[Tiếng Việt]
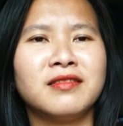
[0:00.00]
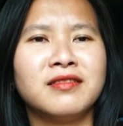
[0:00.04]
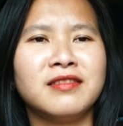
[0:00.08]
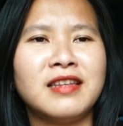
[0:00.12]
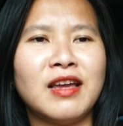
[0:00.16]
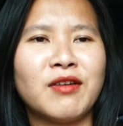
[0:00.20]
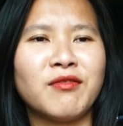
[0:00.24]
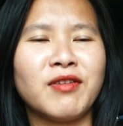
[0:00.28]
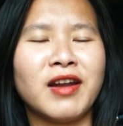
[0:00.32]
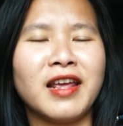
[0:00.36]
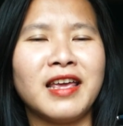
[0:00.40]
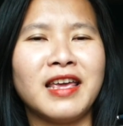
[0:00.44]

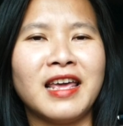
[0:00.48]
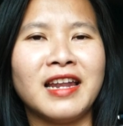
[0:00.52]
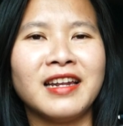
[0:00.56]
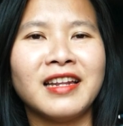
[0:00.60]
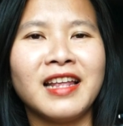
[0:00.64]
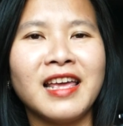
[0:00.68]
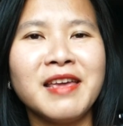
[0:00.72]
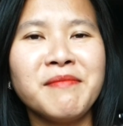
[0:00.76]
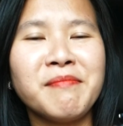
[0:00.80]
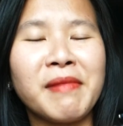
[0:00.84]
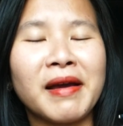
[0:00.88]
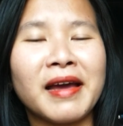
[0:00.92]
dạo này anh
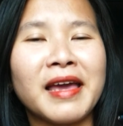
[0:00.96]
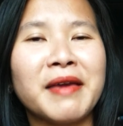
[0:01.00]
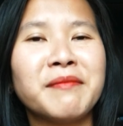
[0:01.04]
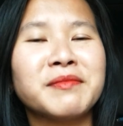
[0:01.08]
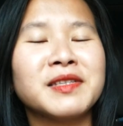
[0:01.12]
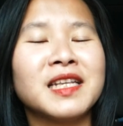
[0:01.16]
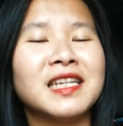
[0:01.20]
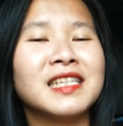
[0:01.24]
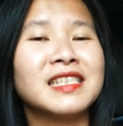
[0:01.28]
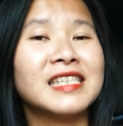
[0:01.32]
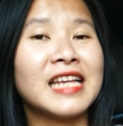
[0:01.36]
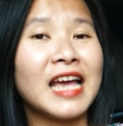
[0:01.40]
thấy mặt em
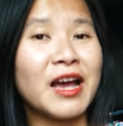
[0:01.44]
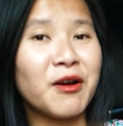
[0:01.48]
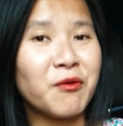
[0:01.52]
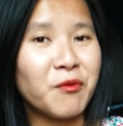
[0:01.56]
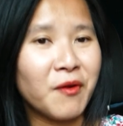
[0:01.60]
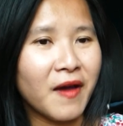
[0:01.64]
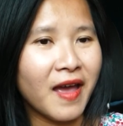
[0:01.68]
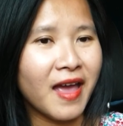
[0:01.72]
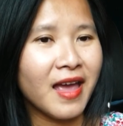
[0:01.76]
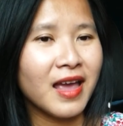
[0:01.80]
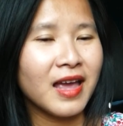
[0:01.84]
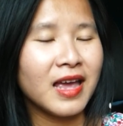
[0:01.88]
xanh xao
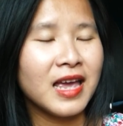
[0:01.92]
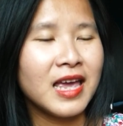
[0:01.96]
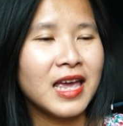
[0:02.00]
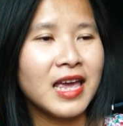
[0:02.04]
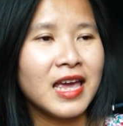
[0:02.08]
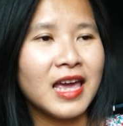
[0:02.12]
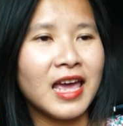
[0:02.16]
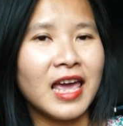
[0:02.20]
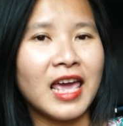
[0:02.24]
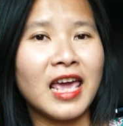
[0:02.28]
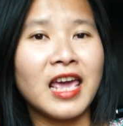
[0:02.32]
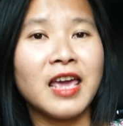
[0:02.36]
quá
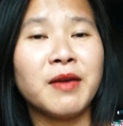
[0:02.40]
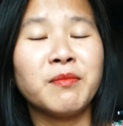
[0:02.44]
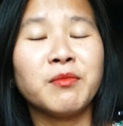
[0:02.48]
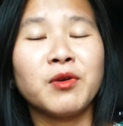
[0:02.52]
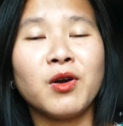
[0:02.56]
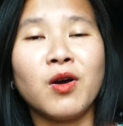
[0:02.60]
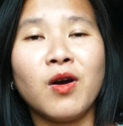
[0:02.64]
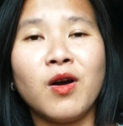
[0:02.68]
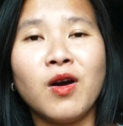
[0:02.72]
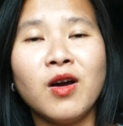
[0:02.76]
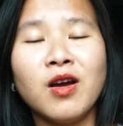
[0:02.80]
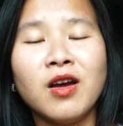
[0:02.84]
em
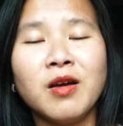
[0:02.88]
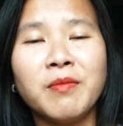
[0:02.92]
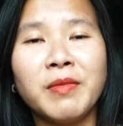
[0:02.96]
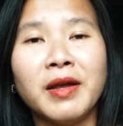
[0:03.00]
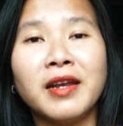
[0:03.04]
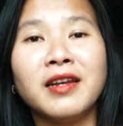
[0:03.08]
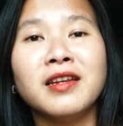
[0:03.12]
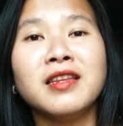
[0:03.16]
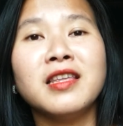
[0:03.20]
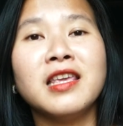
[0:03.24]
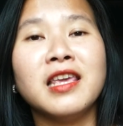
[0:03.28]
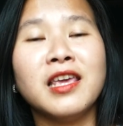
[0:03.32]
có
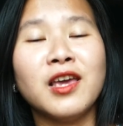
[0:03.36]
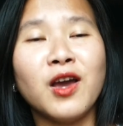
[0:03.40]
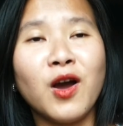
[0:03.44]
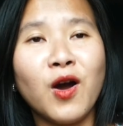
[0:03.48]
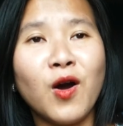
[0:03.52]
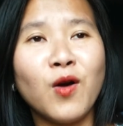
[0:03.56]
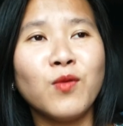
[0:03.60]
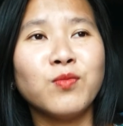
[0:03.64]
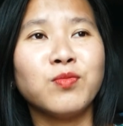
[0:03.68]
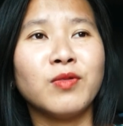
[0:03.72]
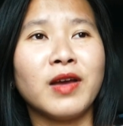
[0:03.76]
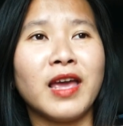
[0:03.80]
bệnh gì
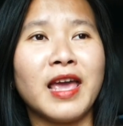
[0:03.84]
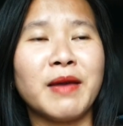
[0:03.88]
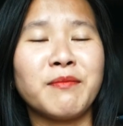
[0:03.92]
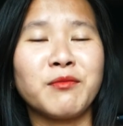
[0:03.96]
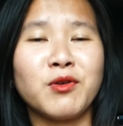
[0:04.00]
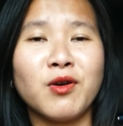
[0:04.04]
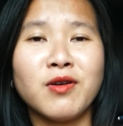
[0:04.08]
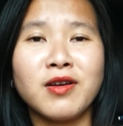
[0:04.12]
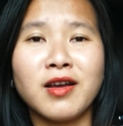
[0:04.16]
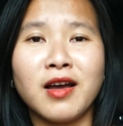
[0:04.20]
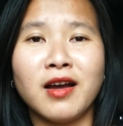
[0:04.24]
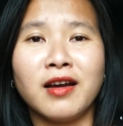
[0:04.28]
không em
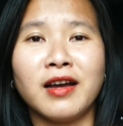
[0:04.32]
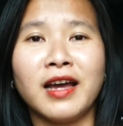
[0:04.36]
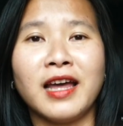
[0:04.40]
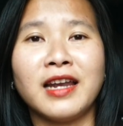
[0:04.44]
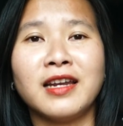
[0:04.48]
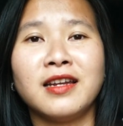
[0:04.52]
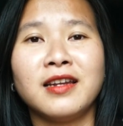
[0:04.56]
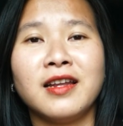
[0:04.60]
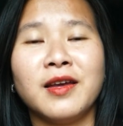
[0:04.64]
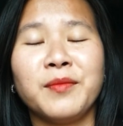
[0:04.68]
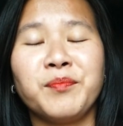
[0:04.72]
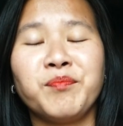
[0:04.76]
có cần
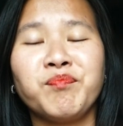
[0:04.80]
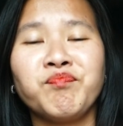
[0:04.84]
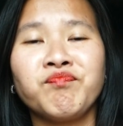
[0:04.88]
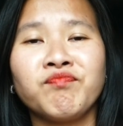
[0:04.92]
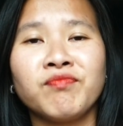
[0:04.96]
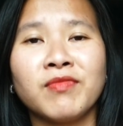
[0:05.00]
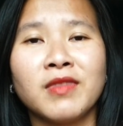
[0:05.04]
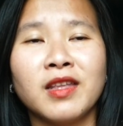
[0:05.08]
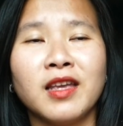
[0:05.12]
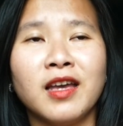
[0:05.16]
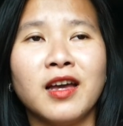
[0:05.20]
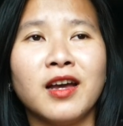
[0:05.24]
anh
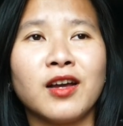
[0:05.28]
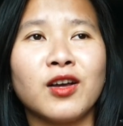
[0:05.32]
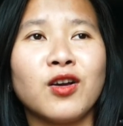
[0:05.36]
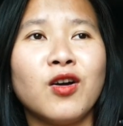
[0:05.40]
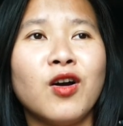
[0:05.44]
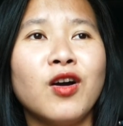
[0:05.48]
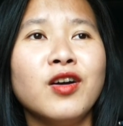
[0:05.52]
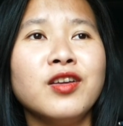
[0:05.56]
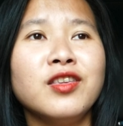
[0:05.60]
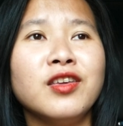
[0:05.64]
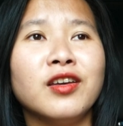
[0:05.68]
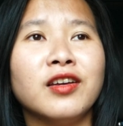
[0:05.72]
à,
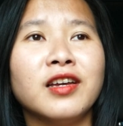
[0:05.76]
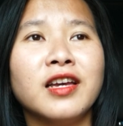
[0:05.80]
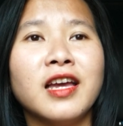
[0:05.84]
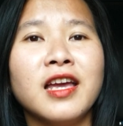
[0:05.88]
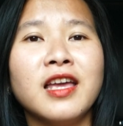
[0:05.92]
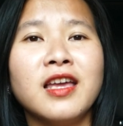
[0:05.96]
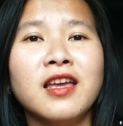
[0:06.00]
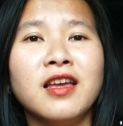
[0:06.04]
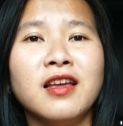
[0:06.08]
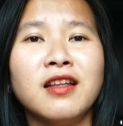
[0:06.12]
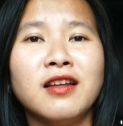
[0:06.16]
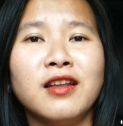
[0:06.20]
có những
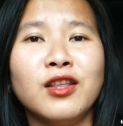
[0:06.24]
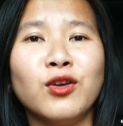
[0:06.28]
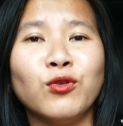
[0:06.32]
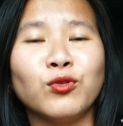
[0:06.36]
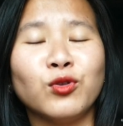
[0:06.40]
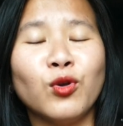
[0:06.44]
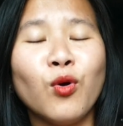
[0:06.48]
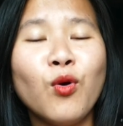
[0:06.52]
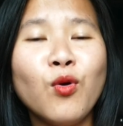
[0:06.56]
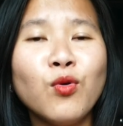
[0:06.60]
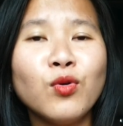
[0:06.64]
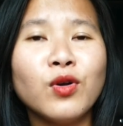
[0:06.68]
cái liều
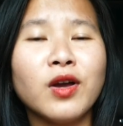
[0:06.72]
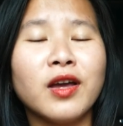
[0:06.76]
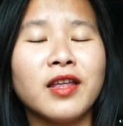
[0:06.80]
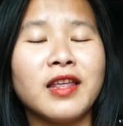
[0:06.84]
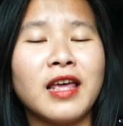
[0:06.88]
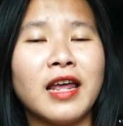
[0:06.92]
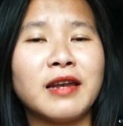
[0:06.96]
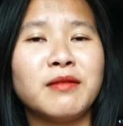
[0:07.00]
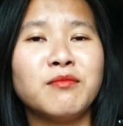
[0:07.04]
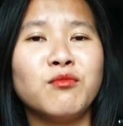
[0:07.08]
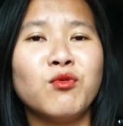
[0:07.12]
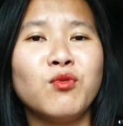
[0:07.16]
thuốc
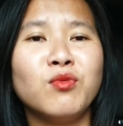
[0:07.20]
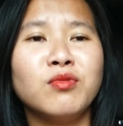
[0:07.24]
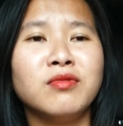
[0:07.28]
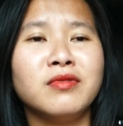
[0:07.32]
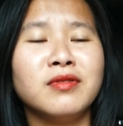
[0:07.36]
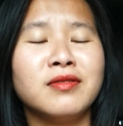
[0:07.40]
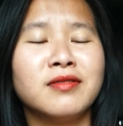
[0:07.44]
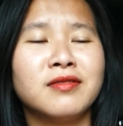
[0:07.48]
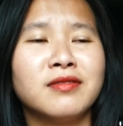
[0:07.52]
anh muốn